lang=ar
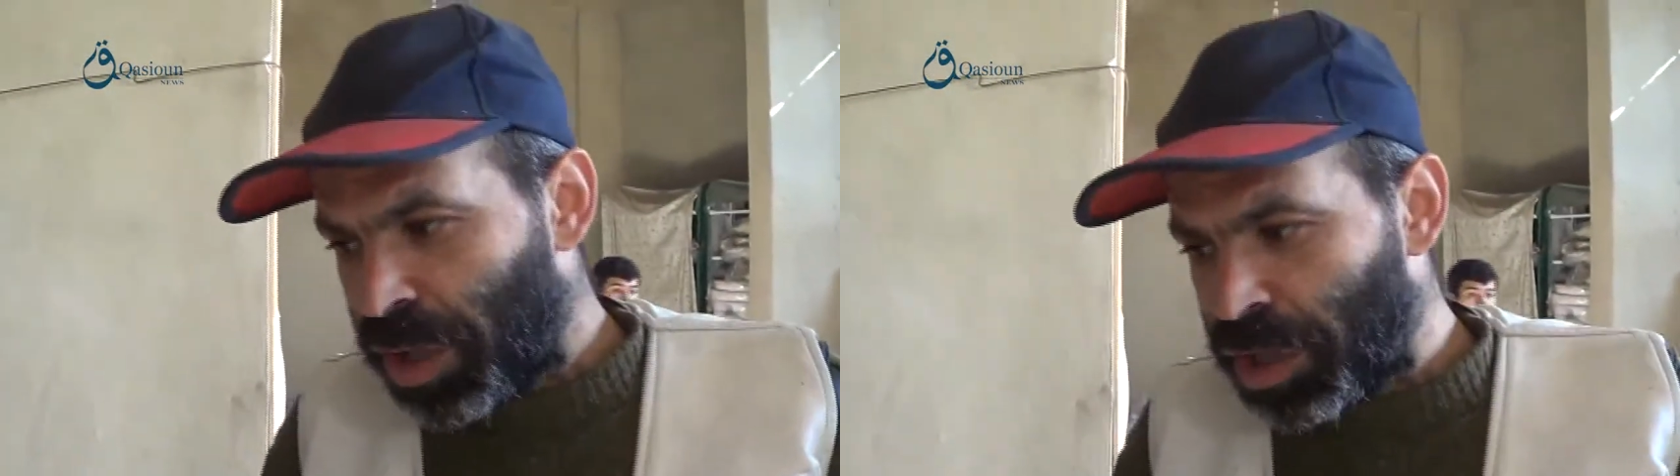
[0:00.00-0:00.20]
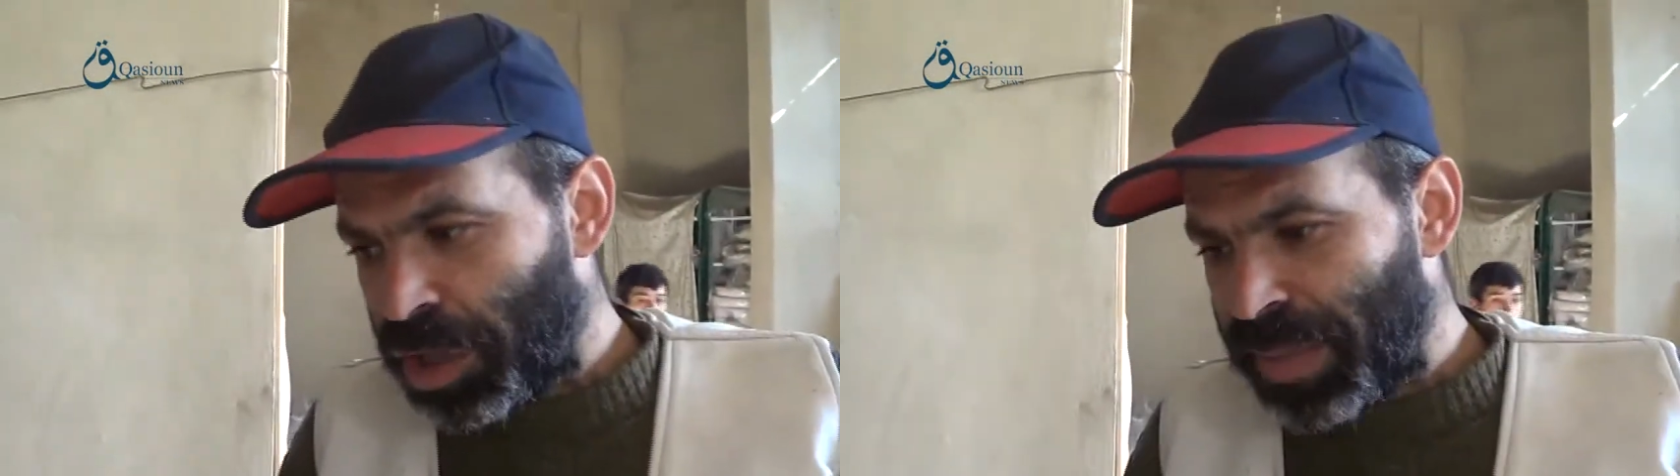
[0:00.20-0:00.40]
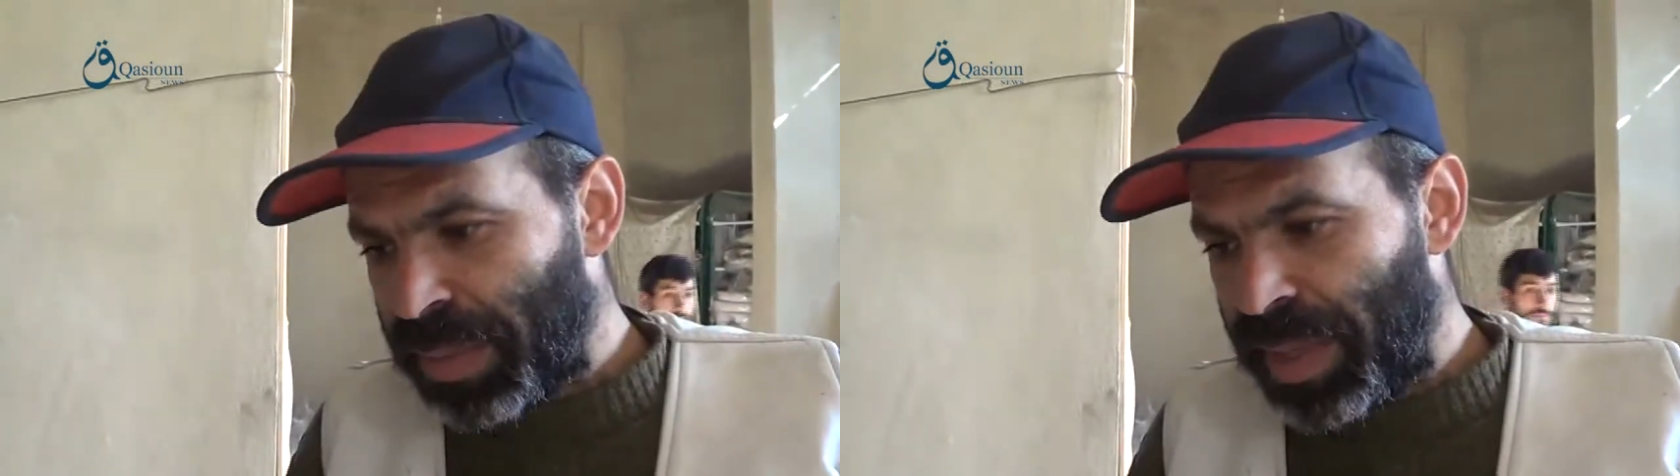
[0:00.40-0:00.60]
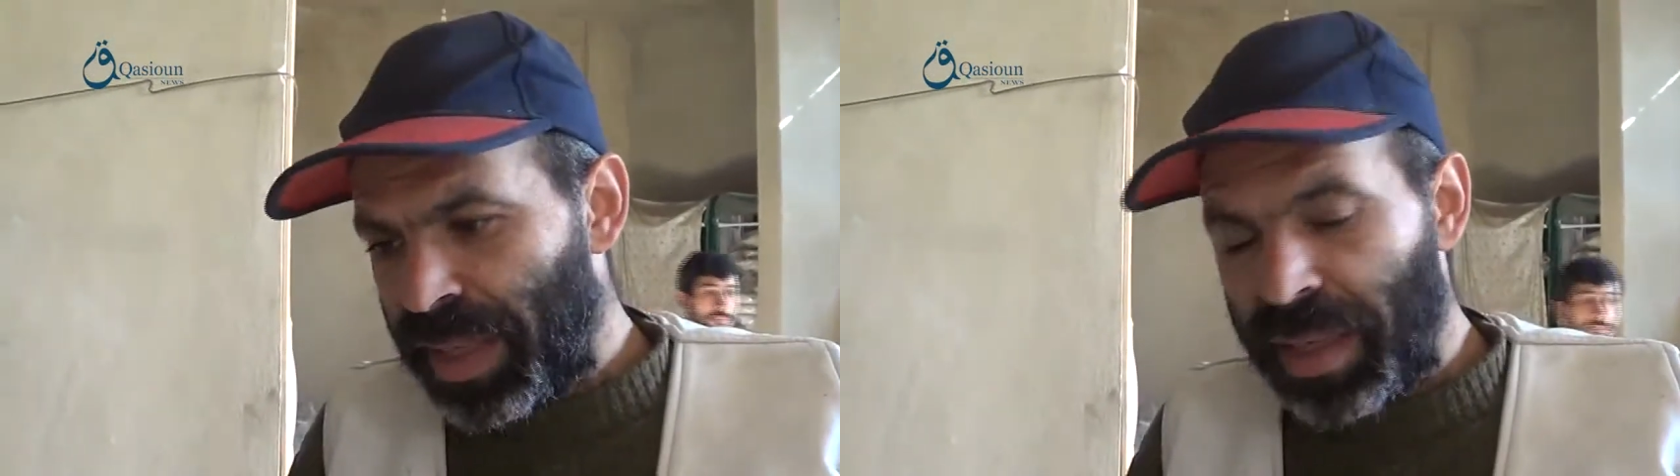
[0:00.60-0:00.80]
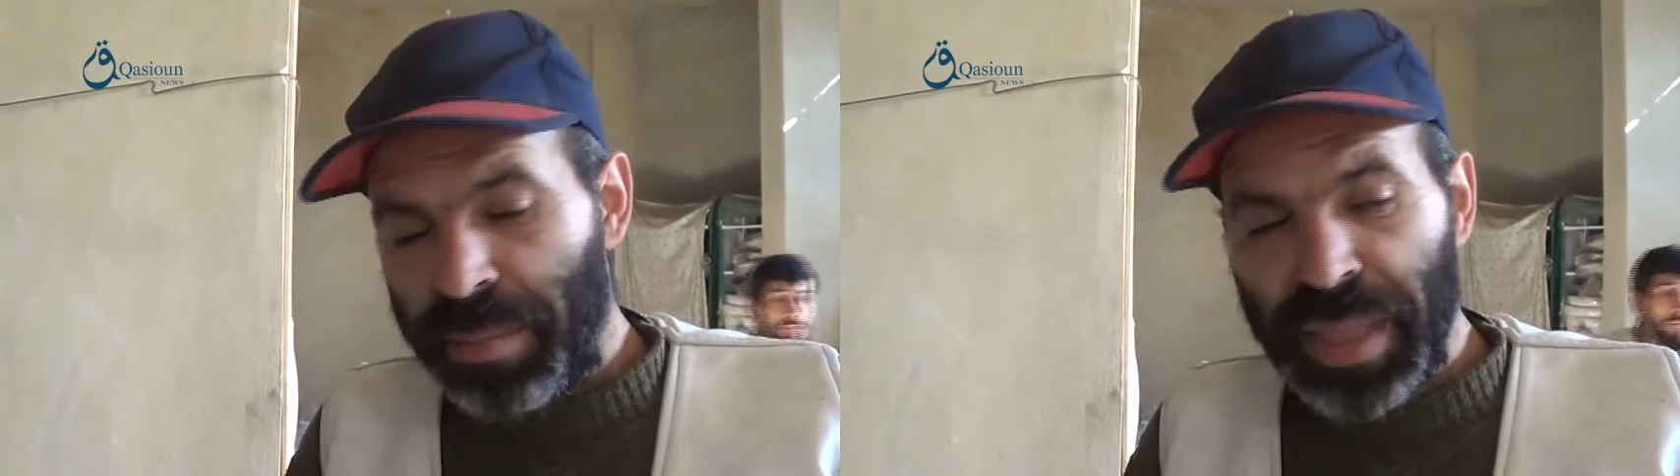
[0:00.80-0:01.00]
بالله من الشيطان الرجيم بسم
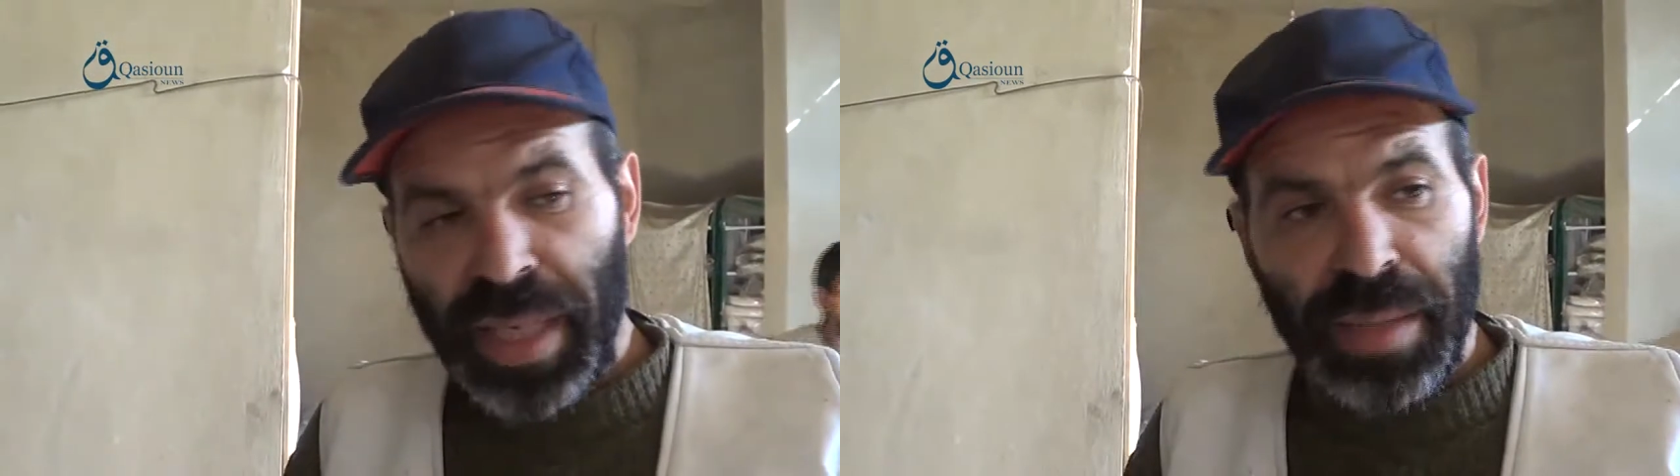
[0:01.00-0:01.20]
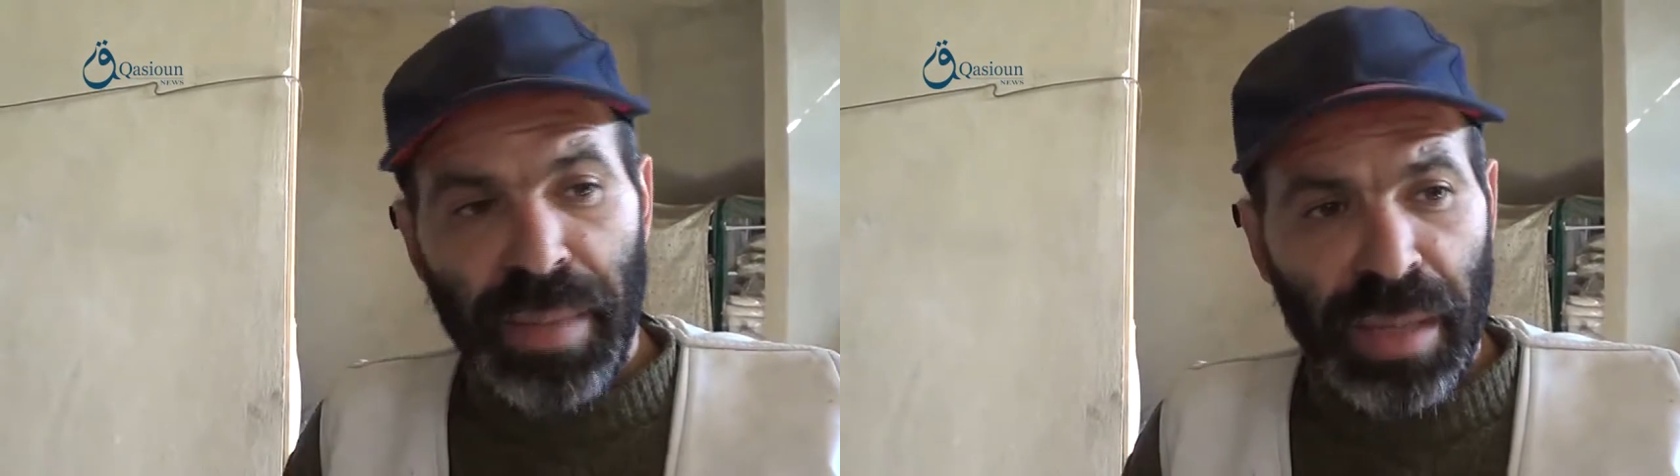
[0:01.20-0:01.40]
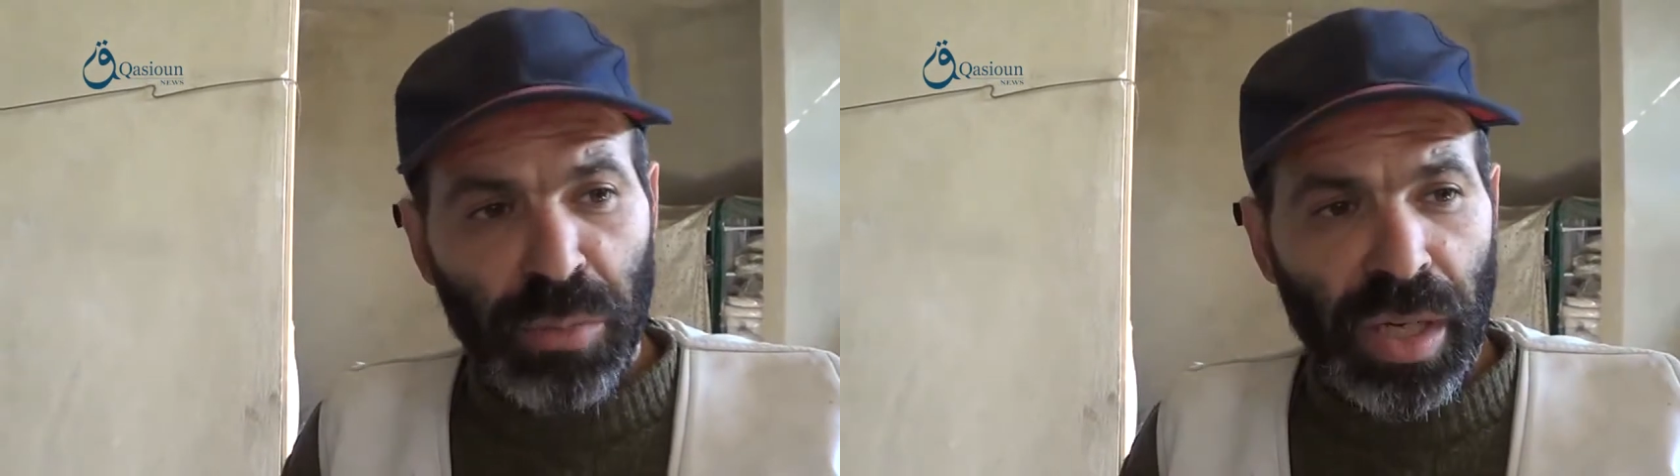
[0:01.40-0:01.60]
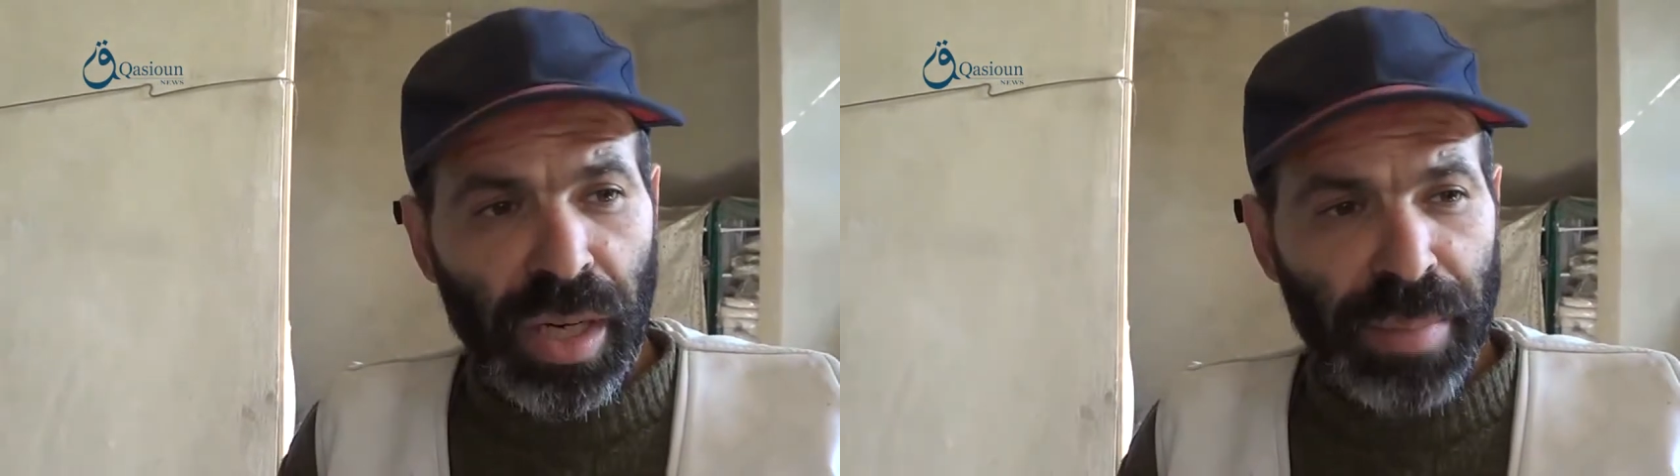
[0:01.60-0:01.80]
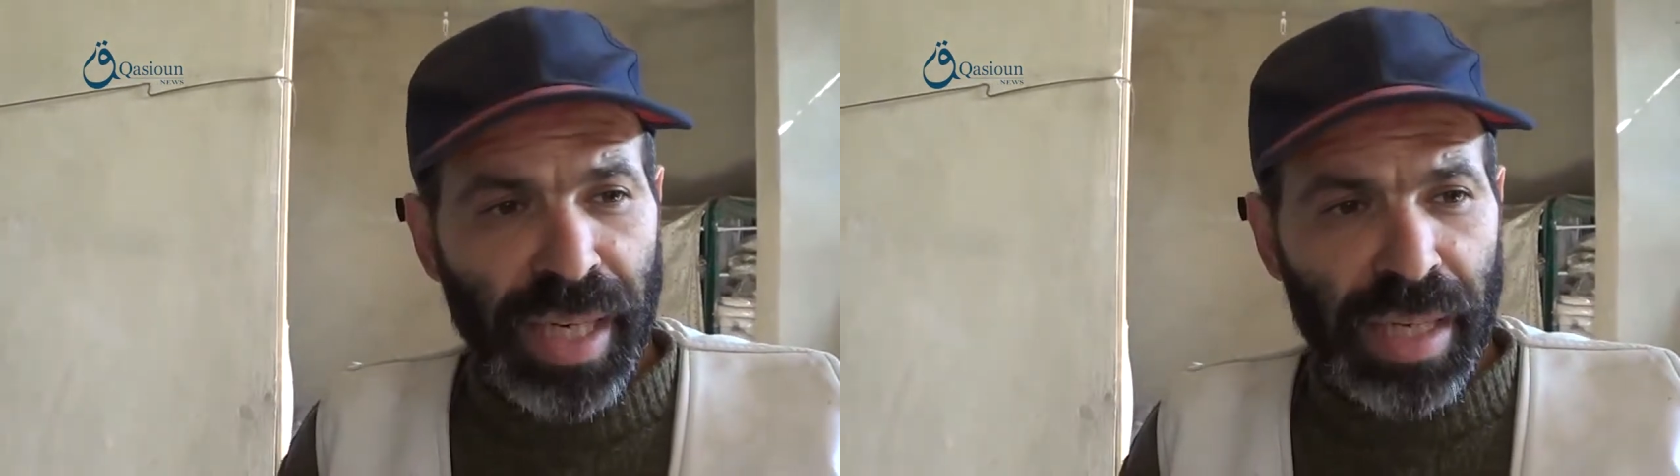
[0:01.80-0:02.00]
الله الرحمن الرحيم الحمد
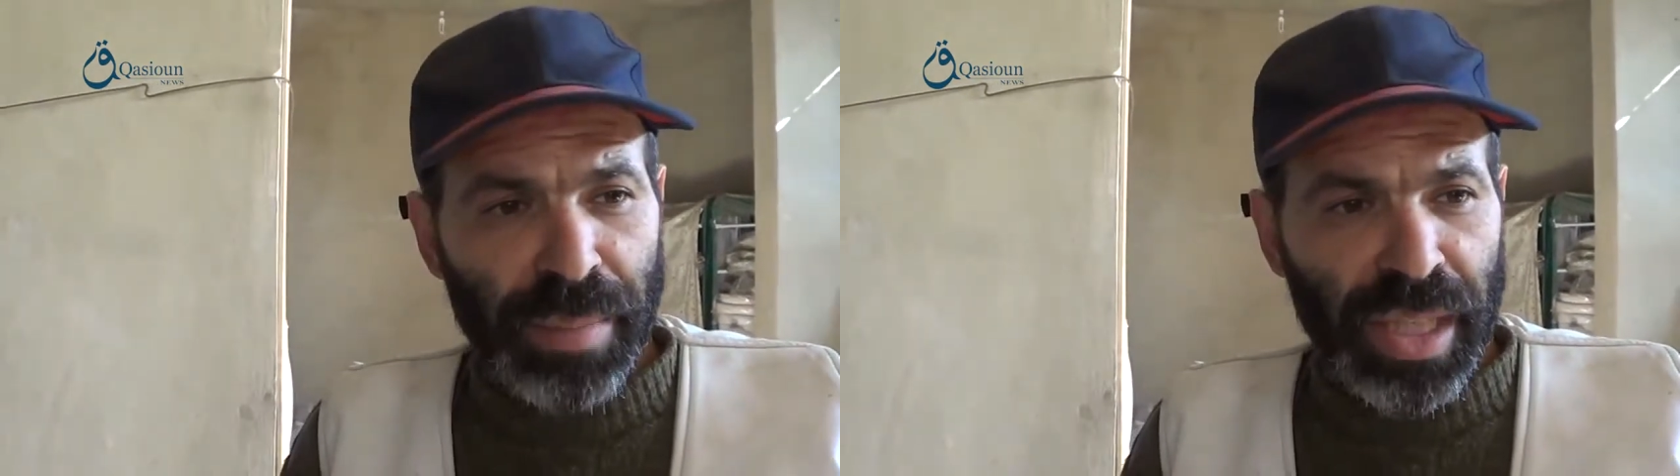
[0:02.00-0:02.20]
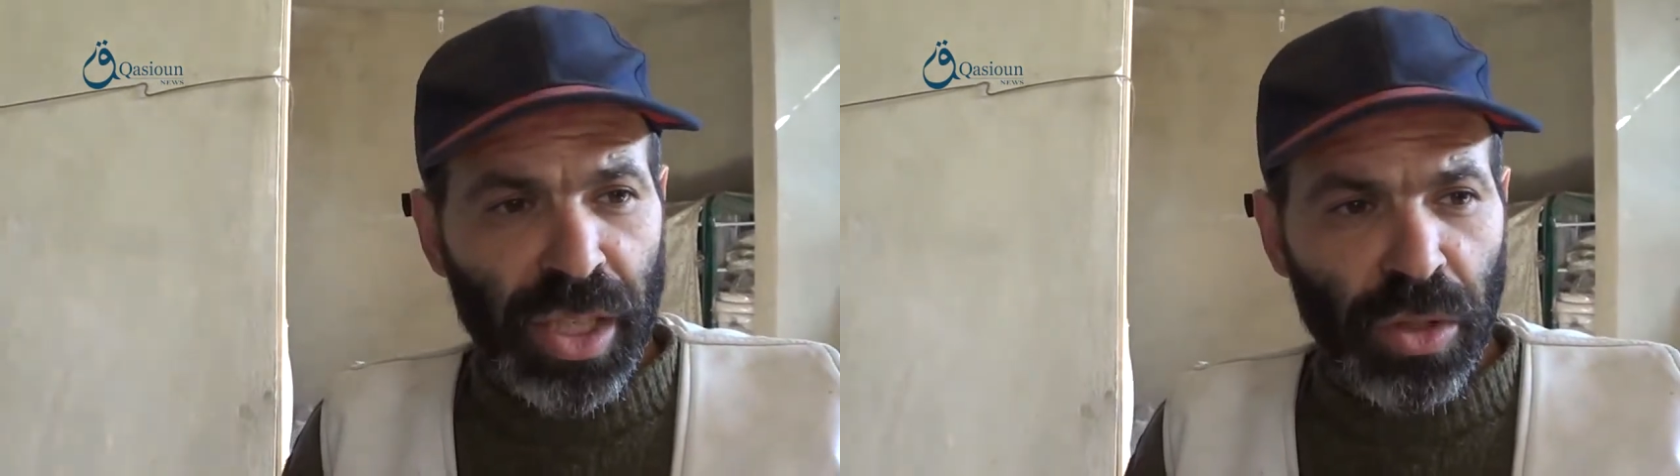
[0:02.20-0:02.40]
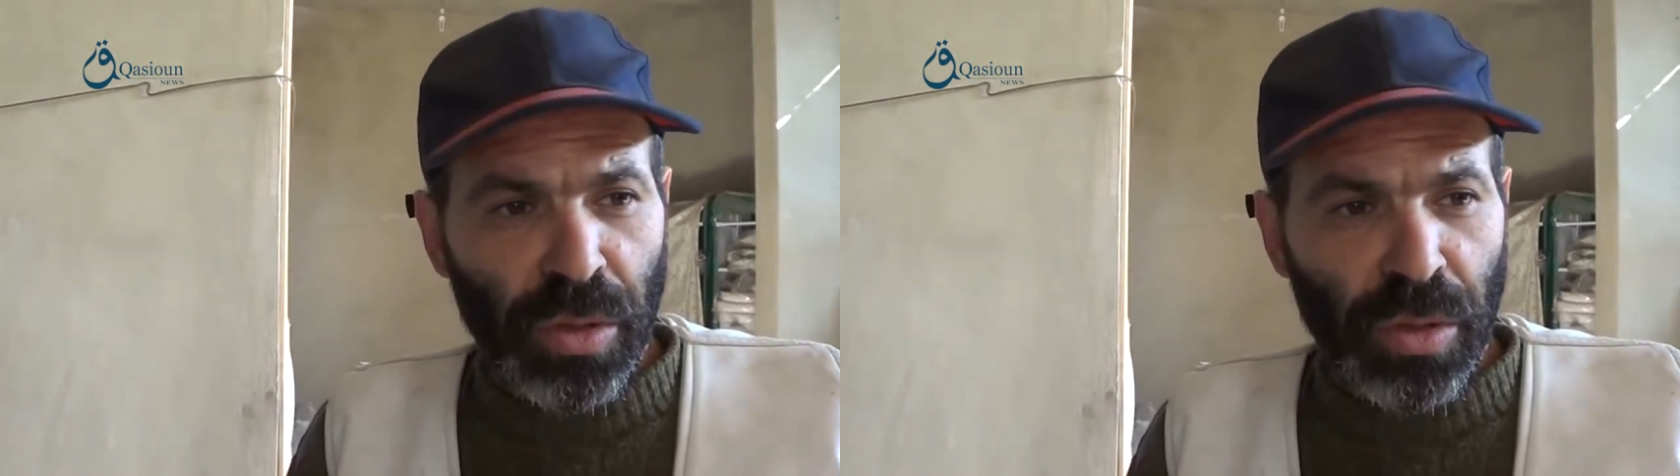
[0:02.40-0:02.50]
لله رب العالمين